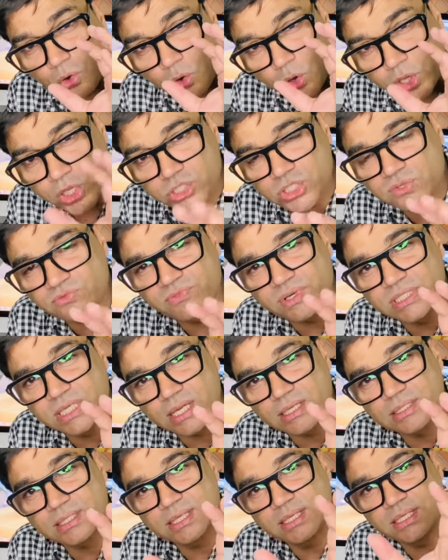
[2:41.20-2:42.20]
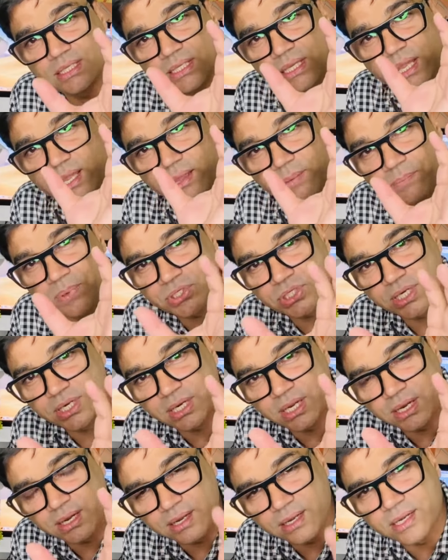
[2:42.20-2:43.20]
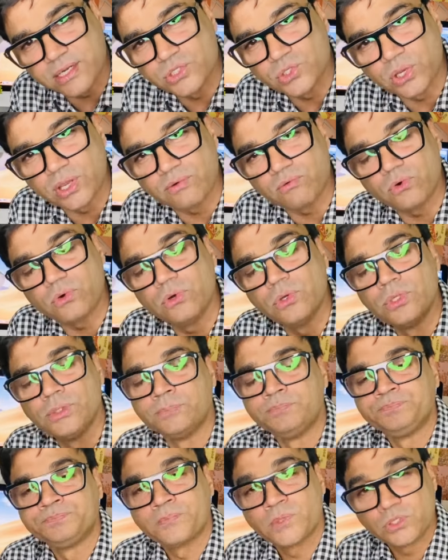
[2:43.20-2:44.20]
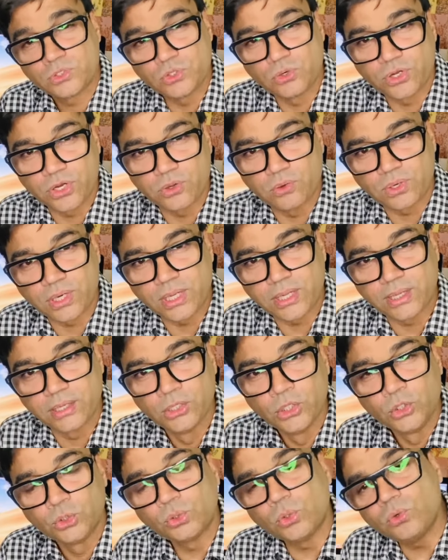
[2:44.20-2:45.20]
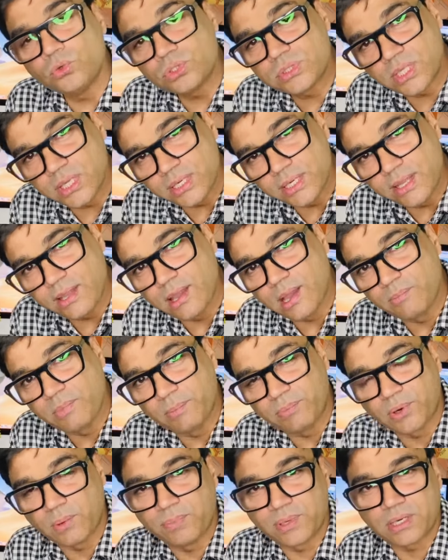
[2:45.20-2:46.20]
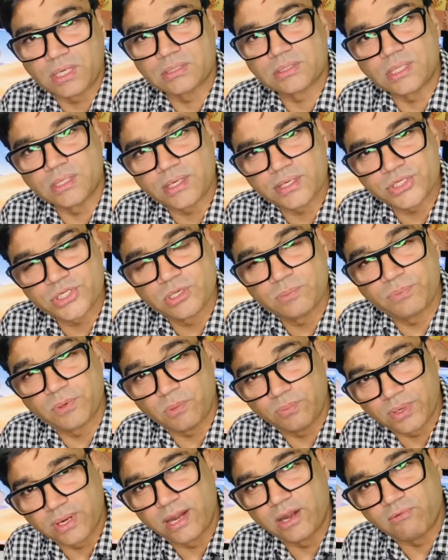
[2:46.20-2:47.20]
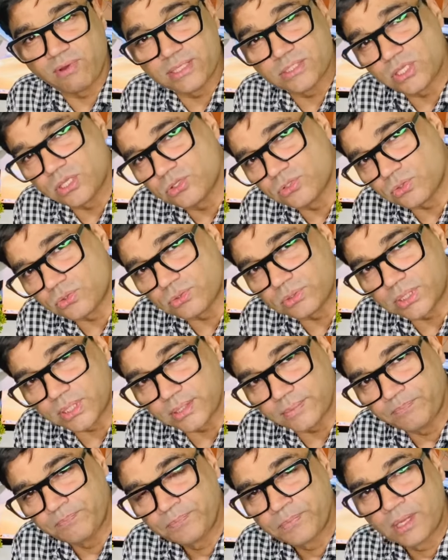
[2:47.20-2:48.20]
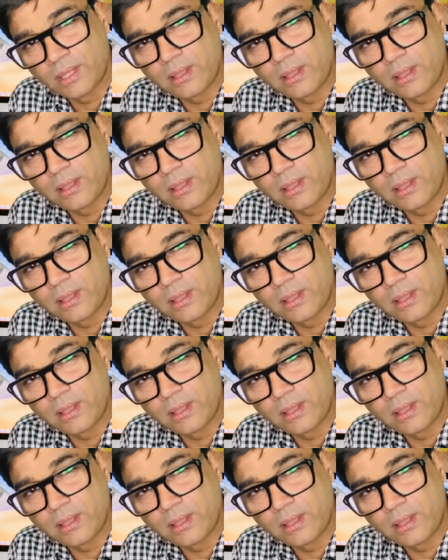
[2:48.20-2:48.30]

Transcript: किस वजह से ये पेशेंट की किडनी जो है वो छोटी हो रही है तो उसके लिए हमें प्रॉपर कंसल्टेशन प्रॉपर एडवाइस की जरूरत है